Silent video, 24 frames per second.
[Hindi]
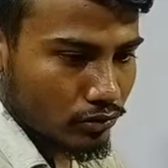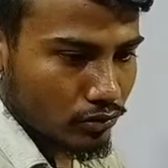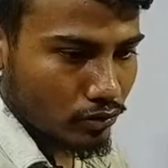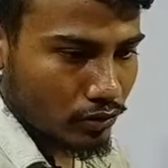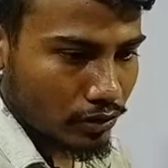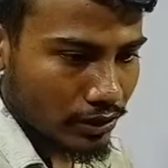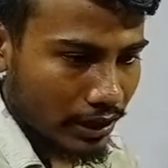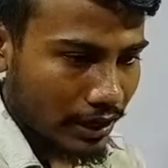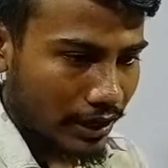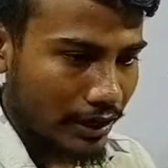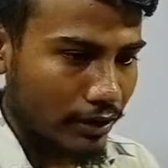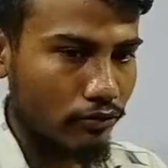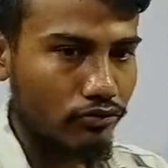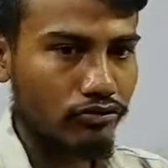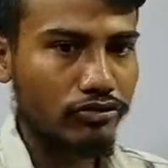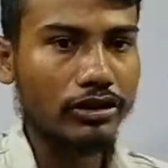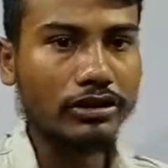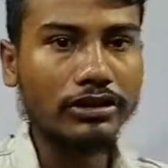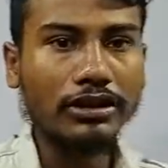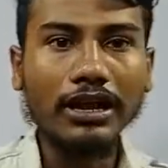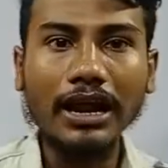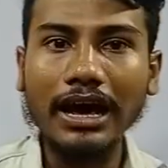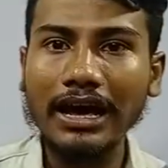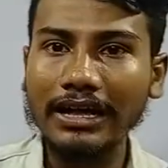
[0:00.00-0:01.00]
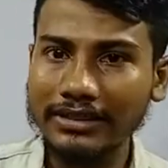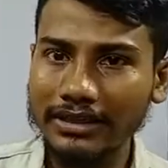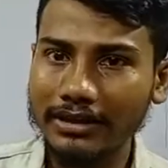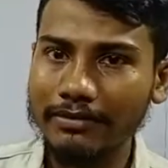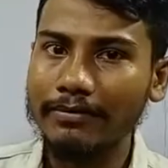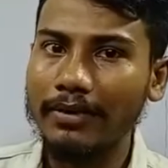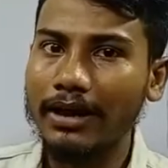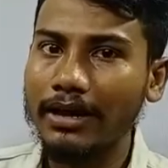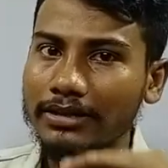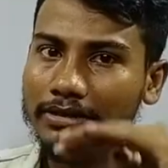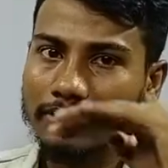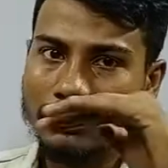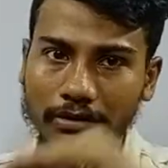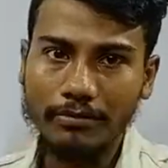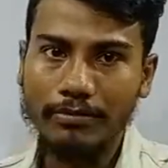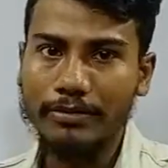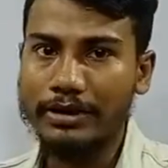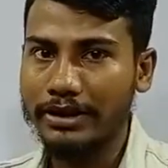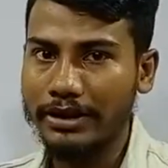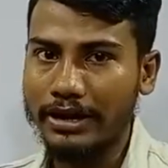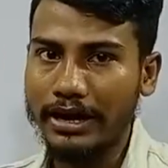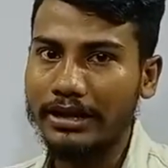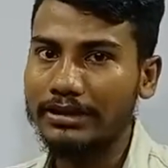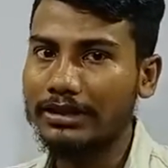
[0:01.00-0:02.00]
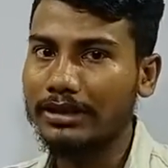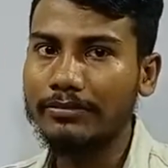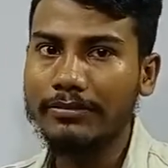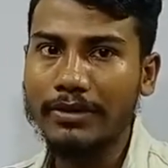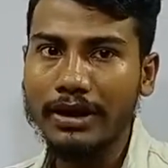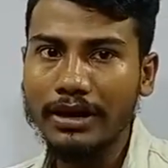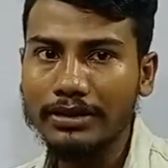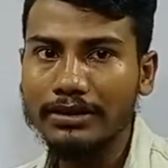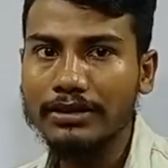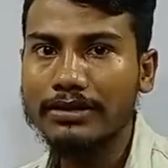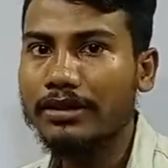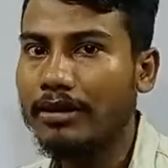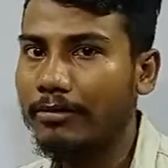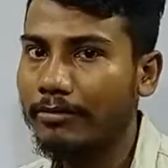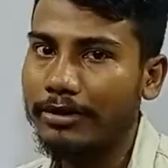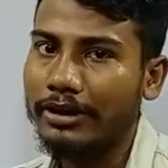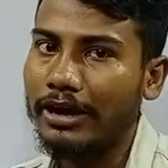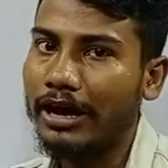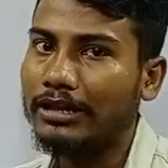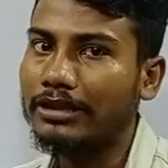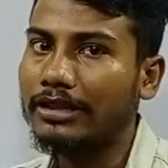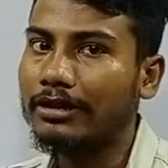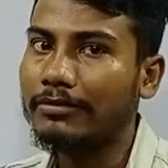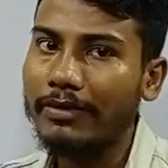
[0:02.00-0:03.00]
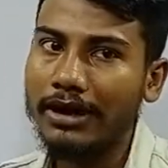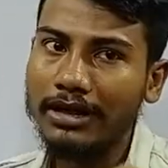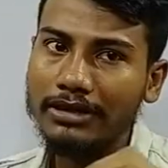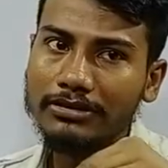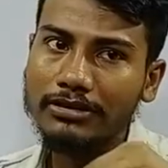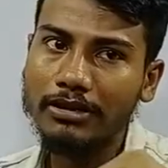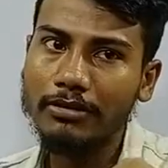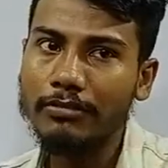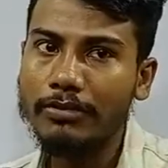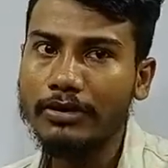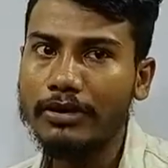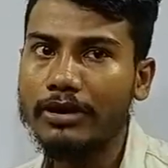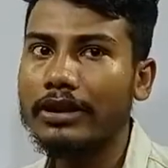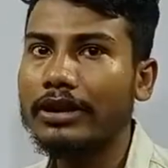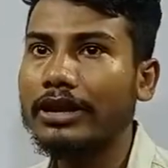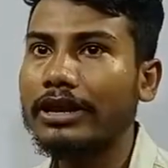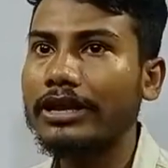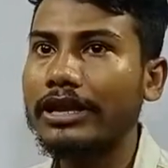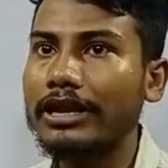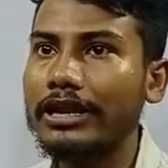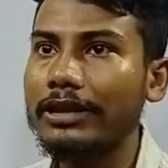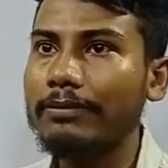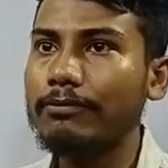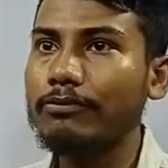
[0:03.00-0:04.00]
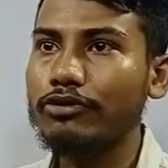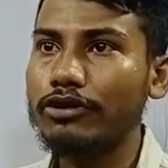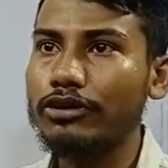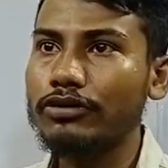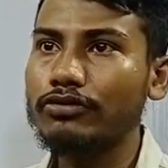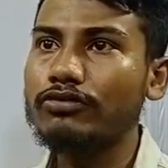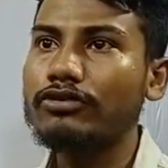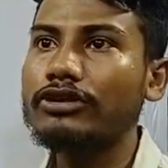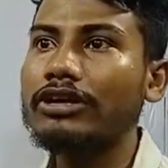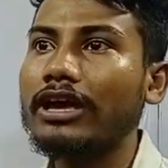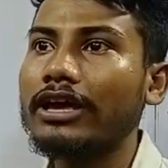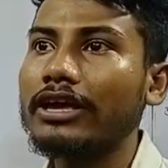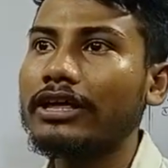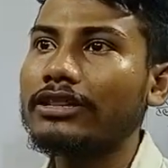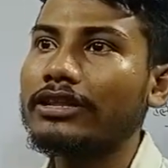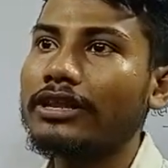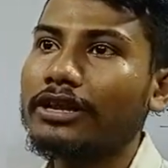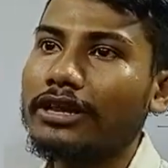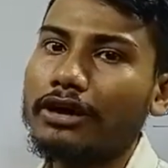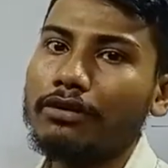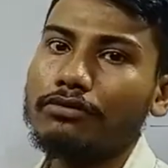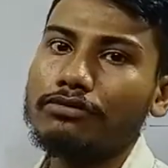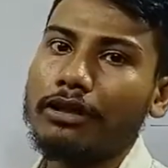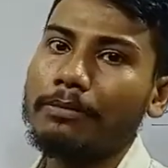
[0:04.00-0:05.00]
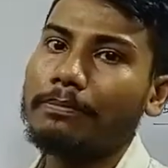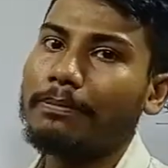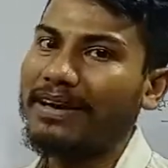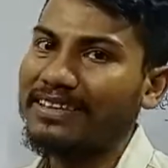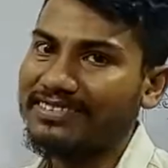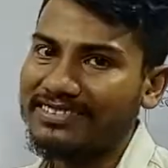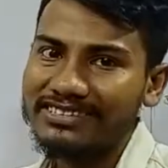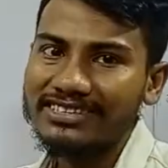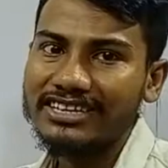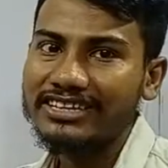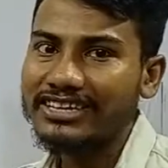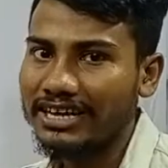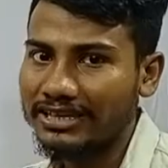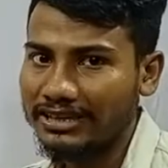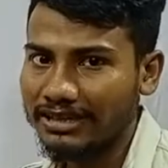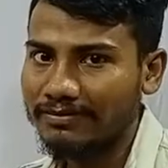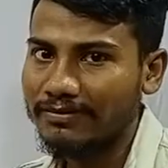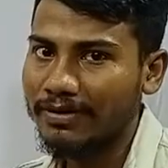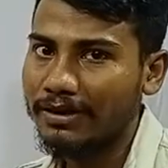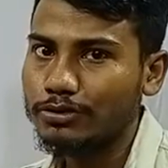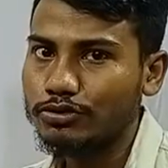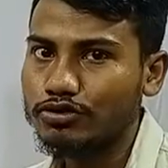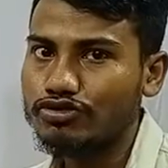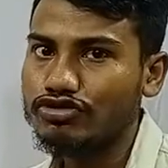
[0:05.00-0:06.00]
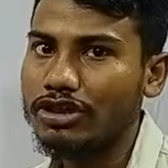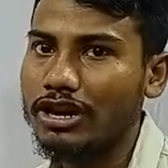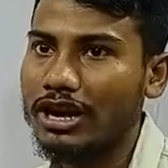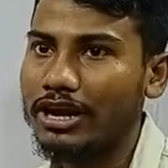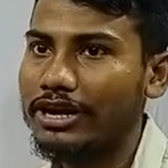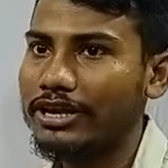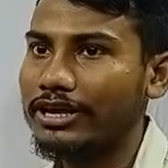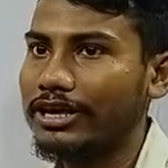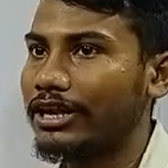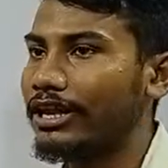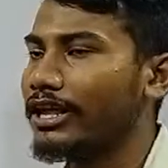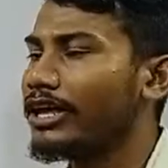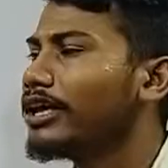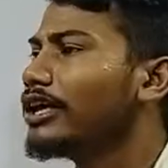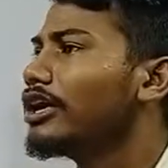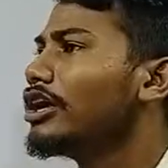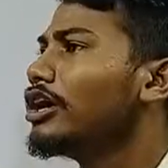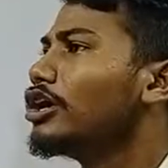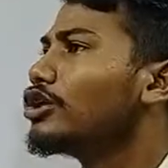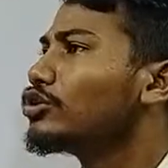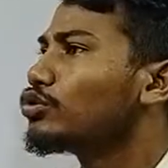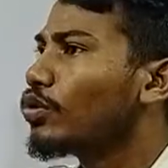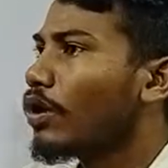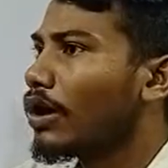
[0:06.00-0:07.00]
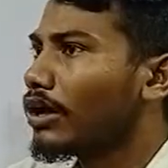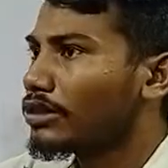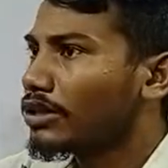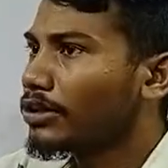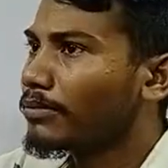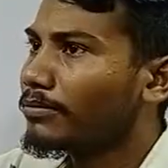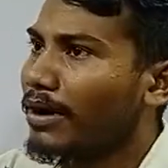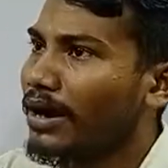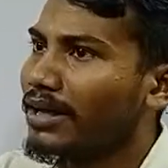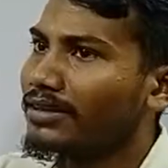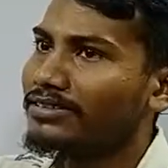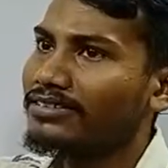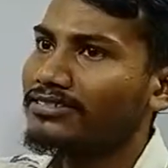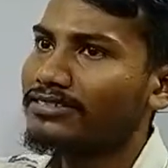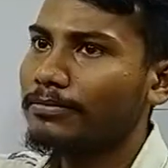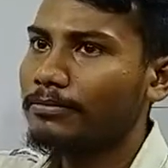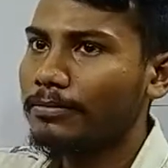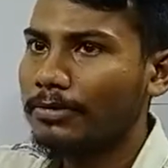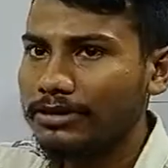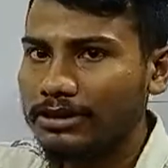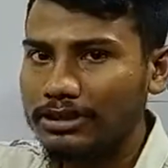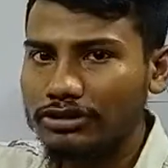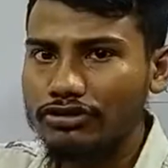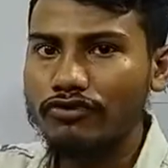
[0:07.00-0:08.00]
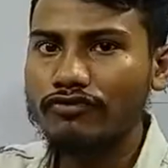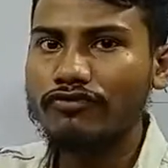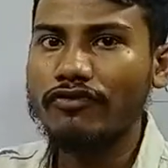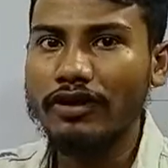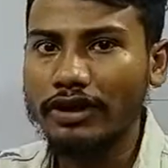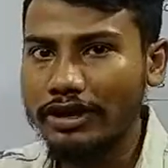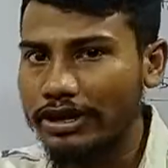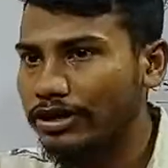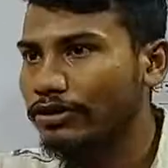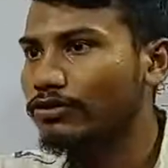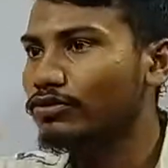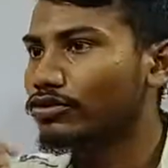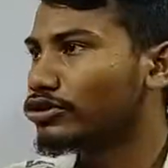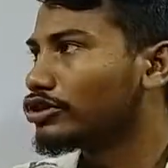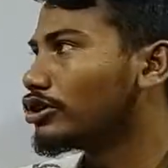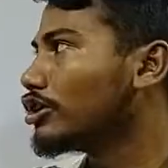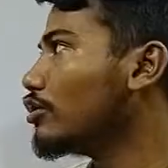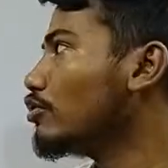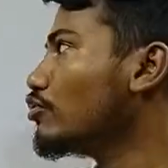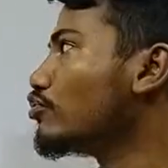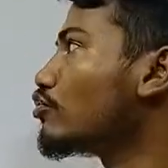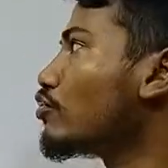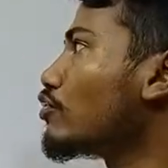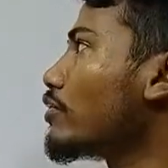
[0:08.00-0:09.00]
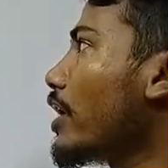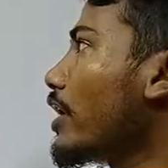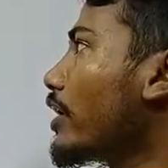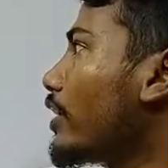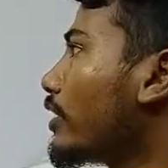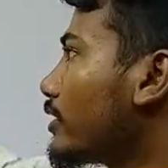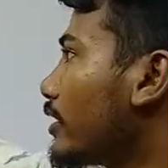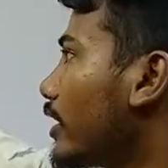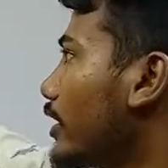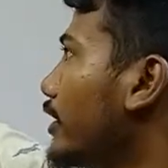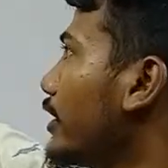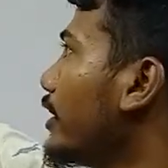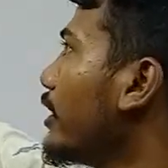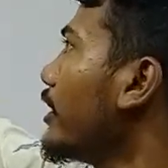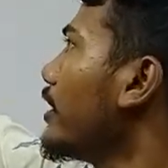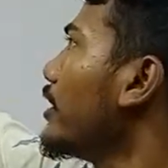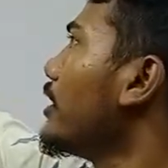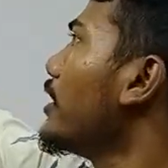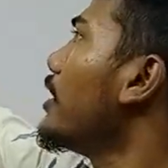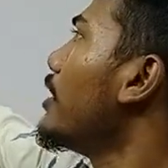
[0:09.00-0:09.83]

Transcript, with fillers: दुनिया है उसके अंदर आतंकवाद कम रहे आतंकवाद कम रहे आतंकवाद कम करने के लिए पूरी दुनिया के अंदर क्या होता है पैसे चाहिए आतंकवाद को चलाने के लिए तो आतंकवाद से संबंधित जो फंडिंग होती है उसको क्या करता है ये